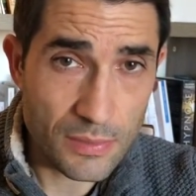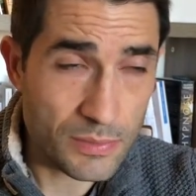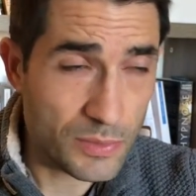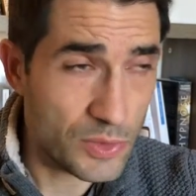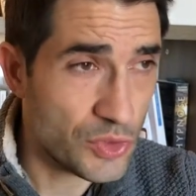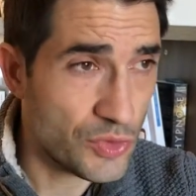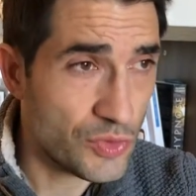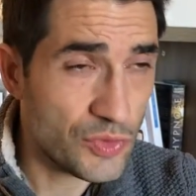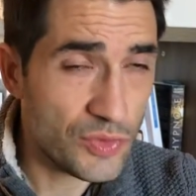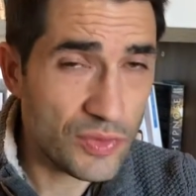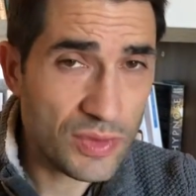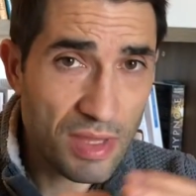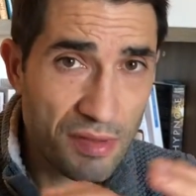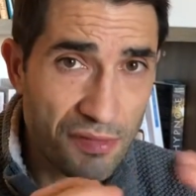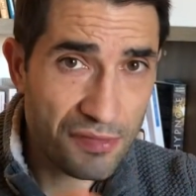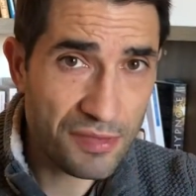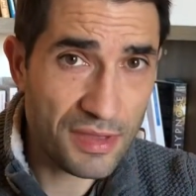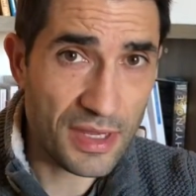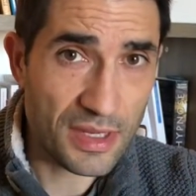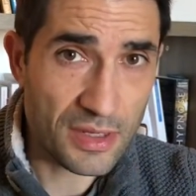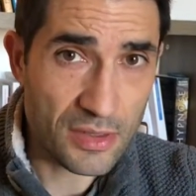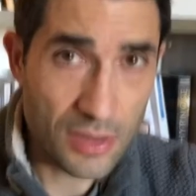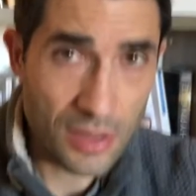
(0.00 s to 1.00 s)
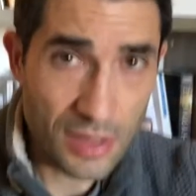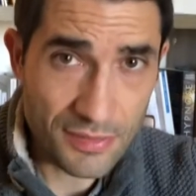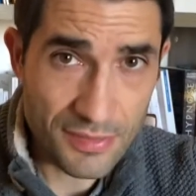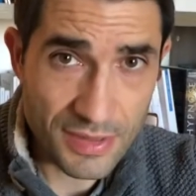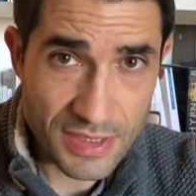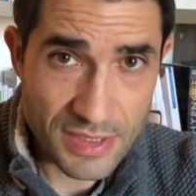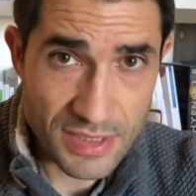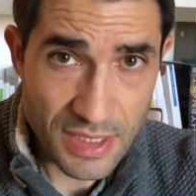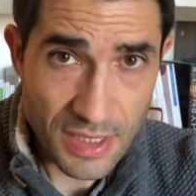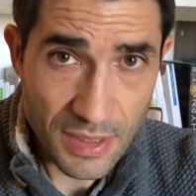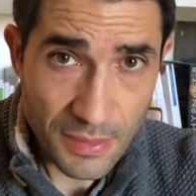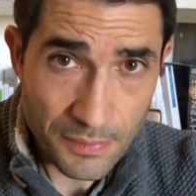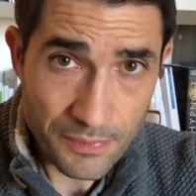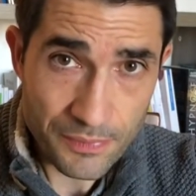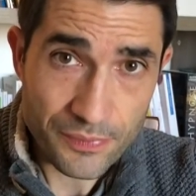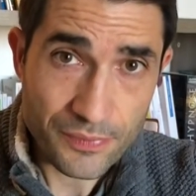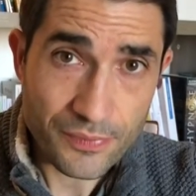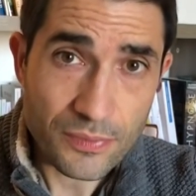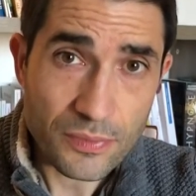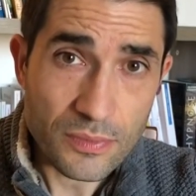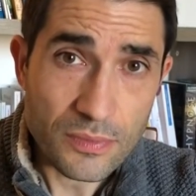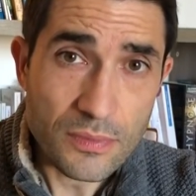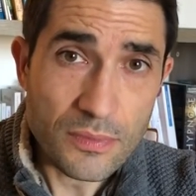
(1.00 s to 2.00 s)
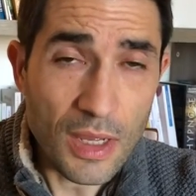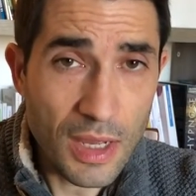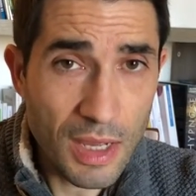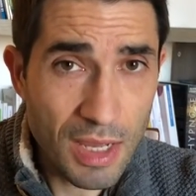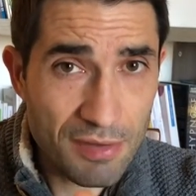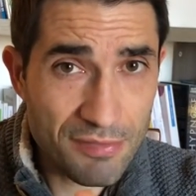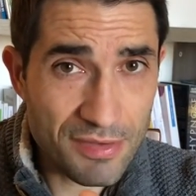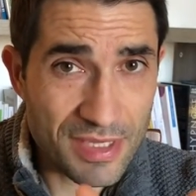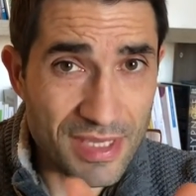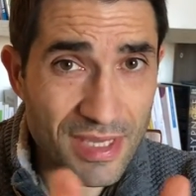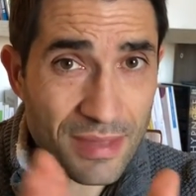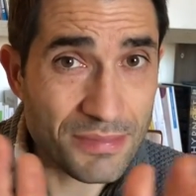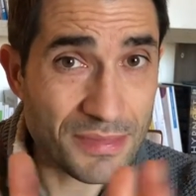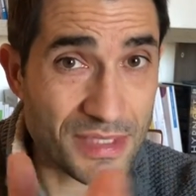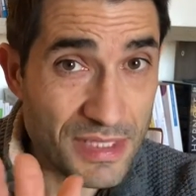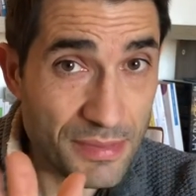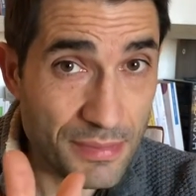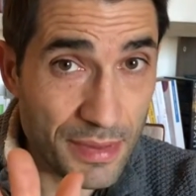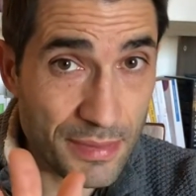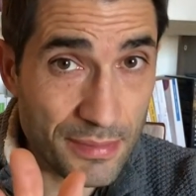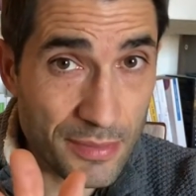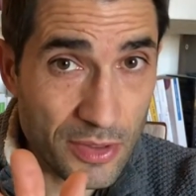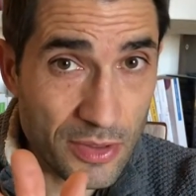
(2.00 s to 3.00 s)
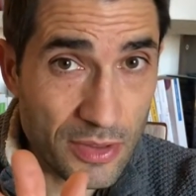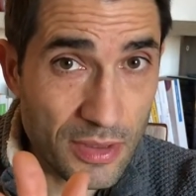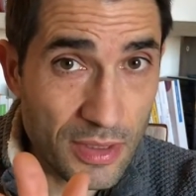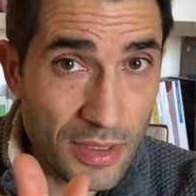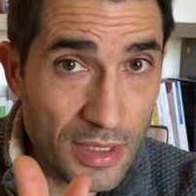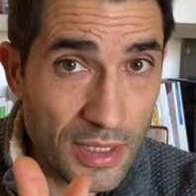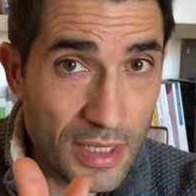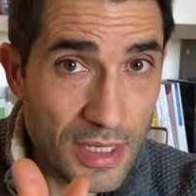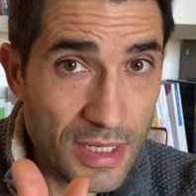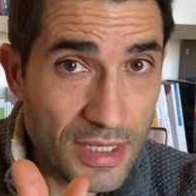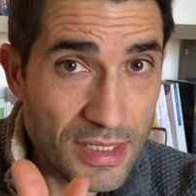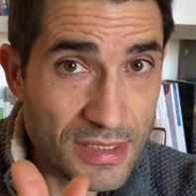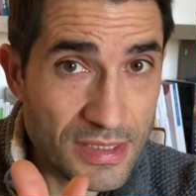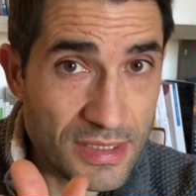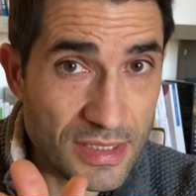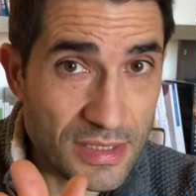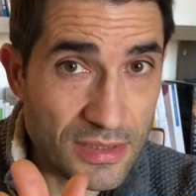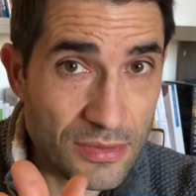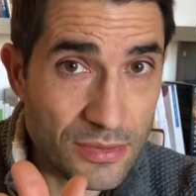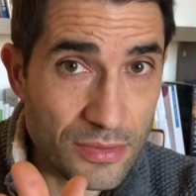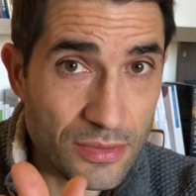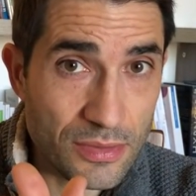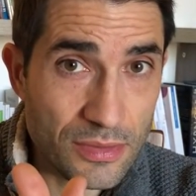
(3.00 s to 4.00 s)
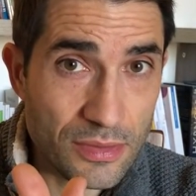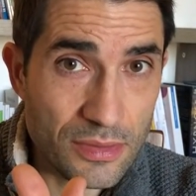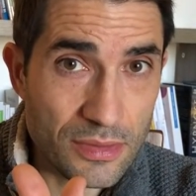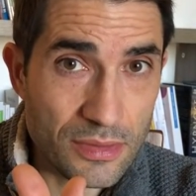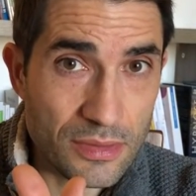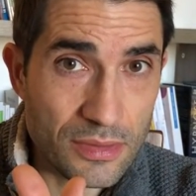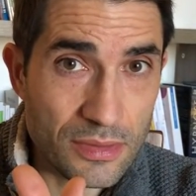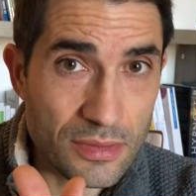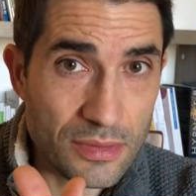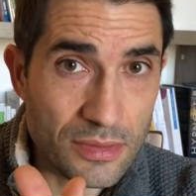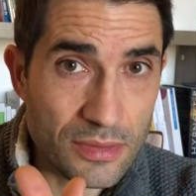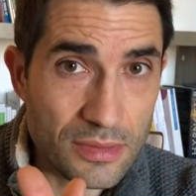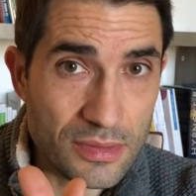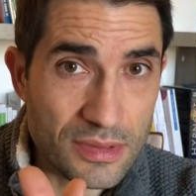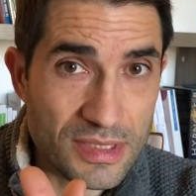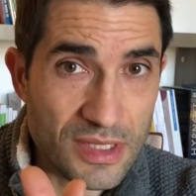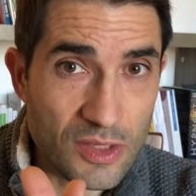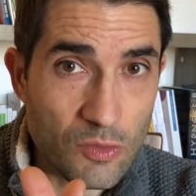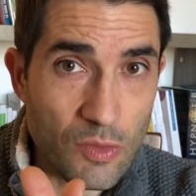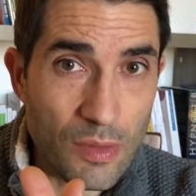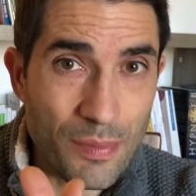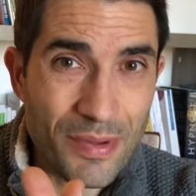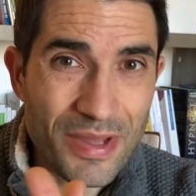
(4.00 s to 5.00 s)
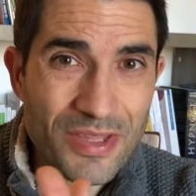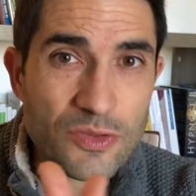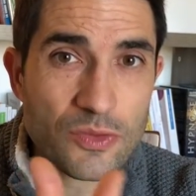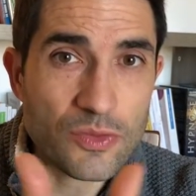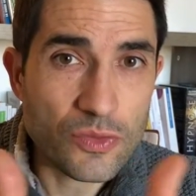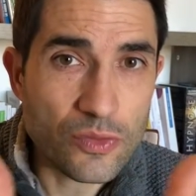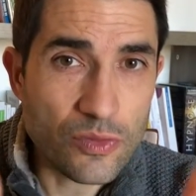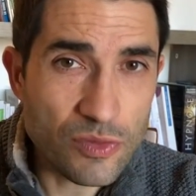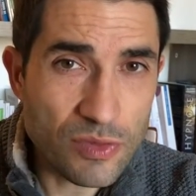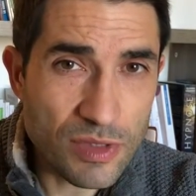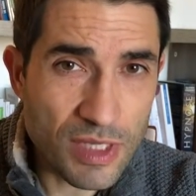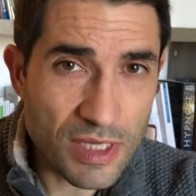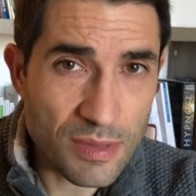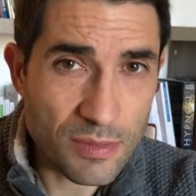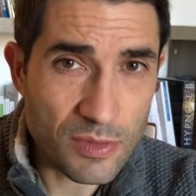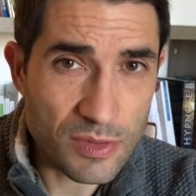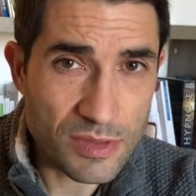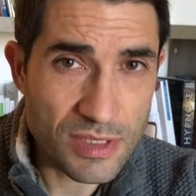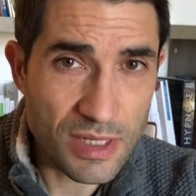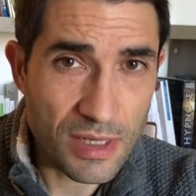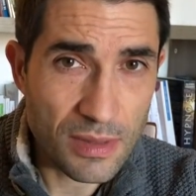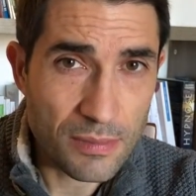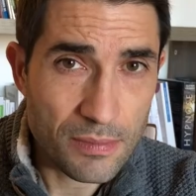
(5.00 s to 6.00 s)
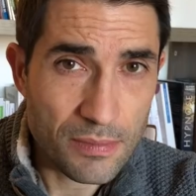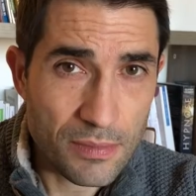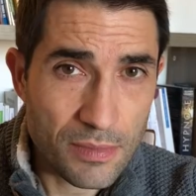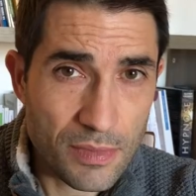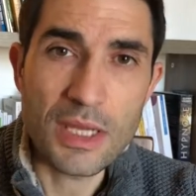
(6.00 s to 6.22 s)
Je suis tout à fait d'accord avec cela avec un petit bémol, c'est que euh, ça ne doit pas être uniquement ça.